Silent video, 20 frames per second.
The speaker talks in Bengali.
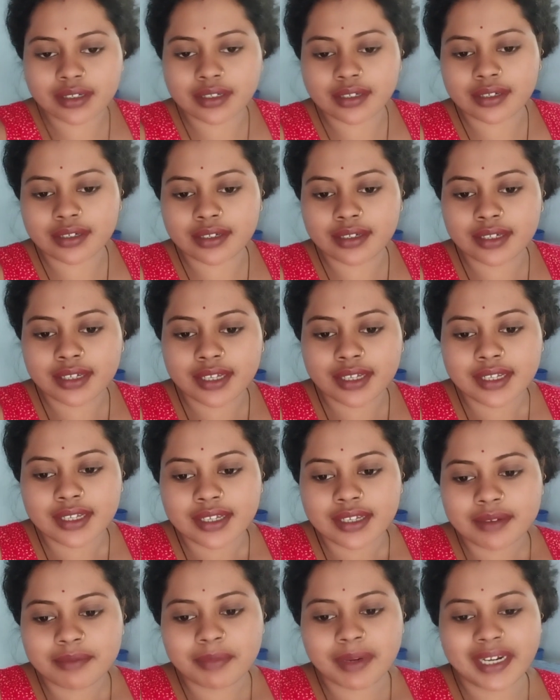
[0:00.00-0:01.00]
মানে
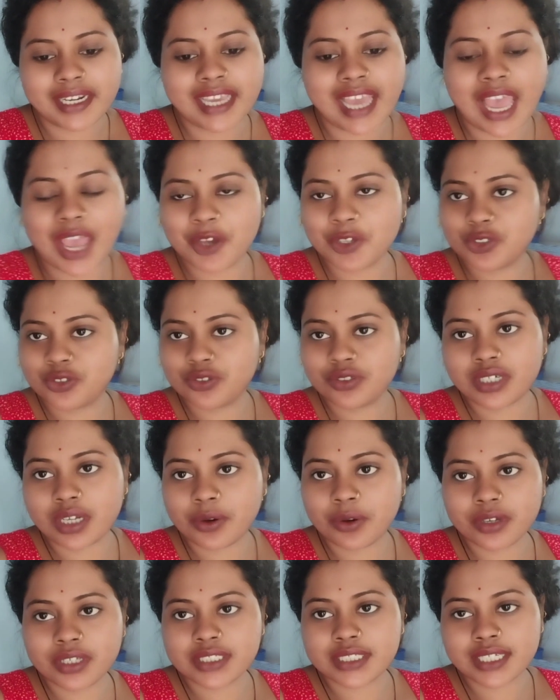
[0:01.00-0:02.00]
আয়োজনটা হয়েছে এবার
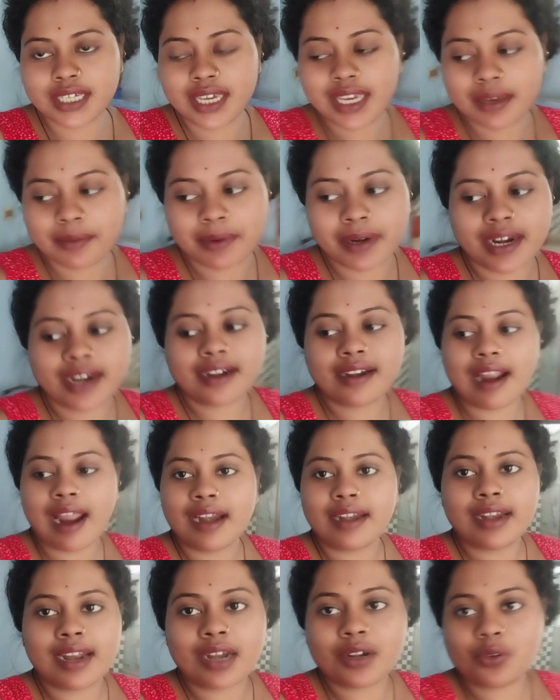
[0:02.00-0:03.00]
আর রান্নার কোনো
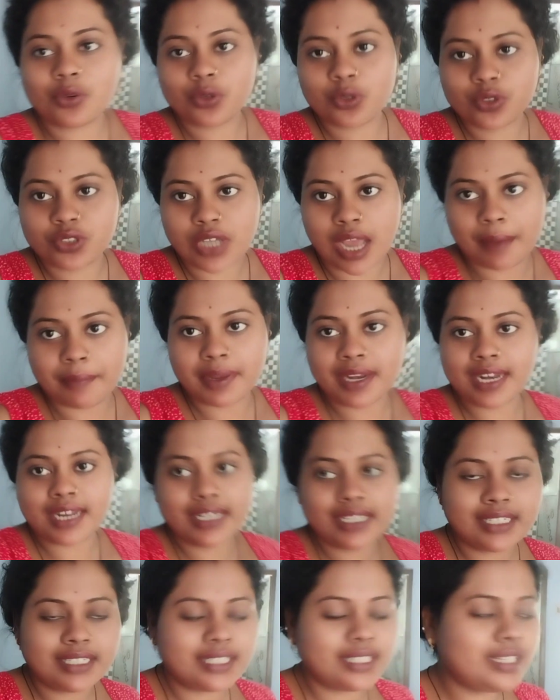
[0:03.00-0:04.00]
ঝামেলা নিইনি
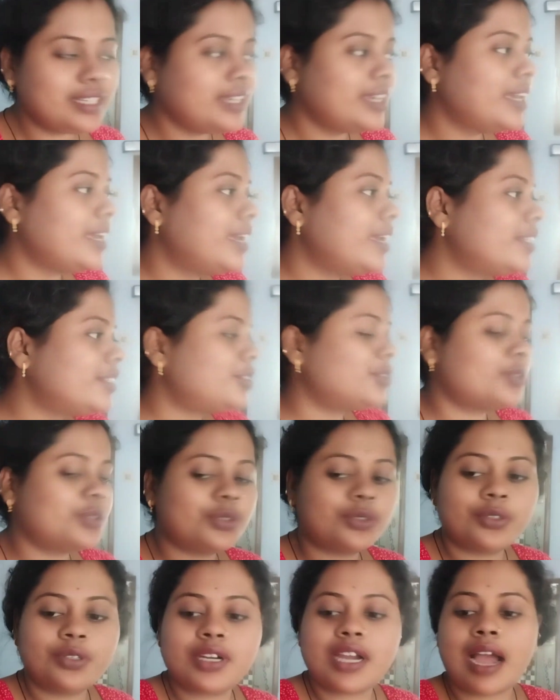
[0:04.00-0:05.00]
তো খাবার নিয়ে
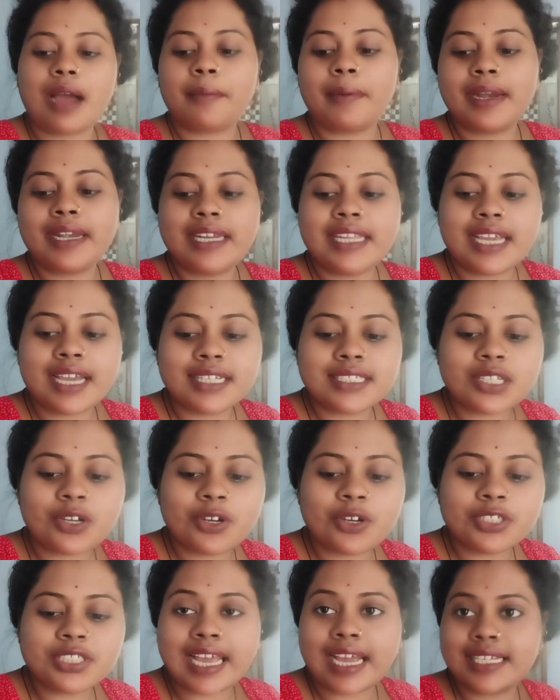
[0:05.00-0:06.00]
আসা হয়েছে দেখা যাক কি
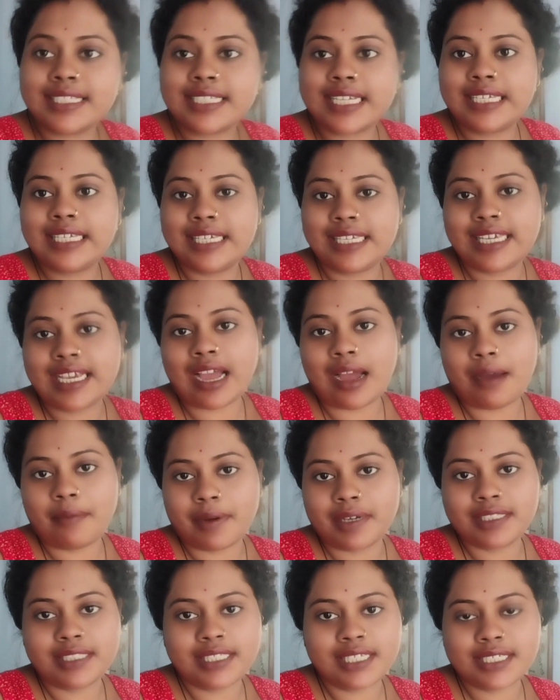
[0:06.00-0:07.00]
কি খাবার দিয়েছে জানি না
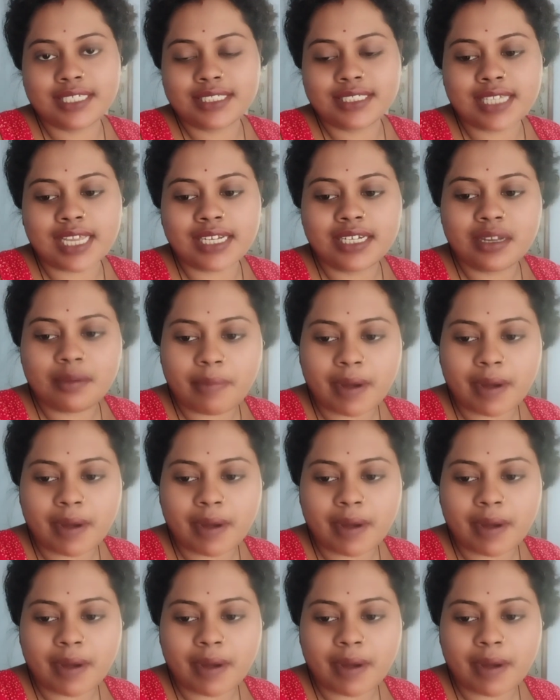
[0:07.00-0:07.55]
পার্সেল করে আনা